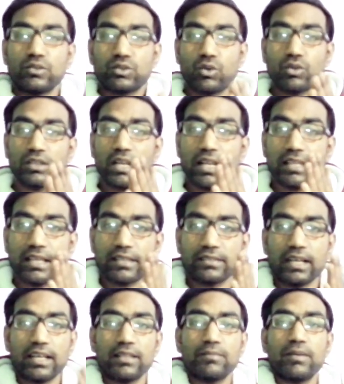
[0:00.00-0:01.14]
उसको जला दिया
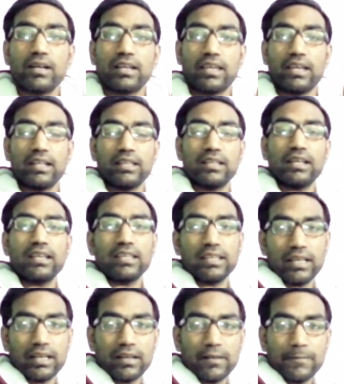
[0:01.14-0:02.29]
चांद बाग के अंदर
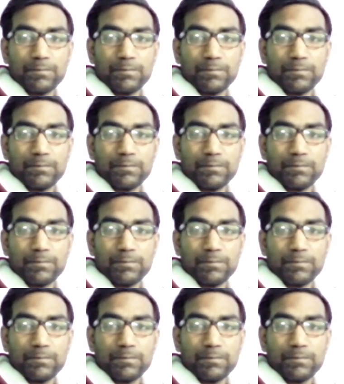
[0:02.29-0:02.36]
या